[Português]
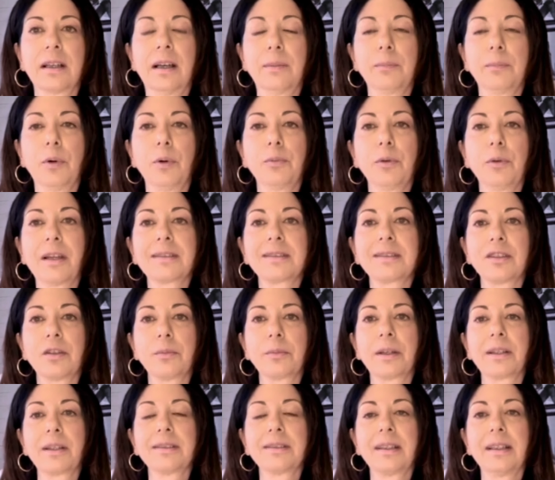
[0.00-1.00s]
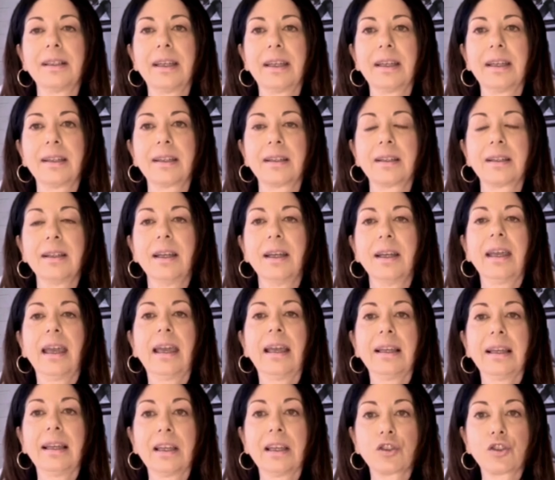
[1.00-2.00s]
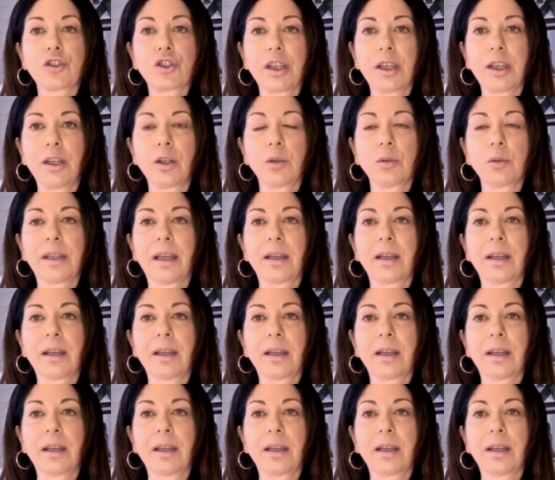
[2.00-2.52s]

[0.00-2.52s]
a, população brasileira que elegeu,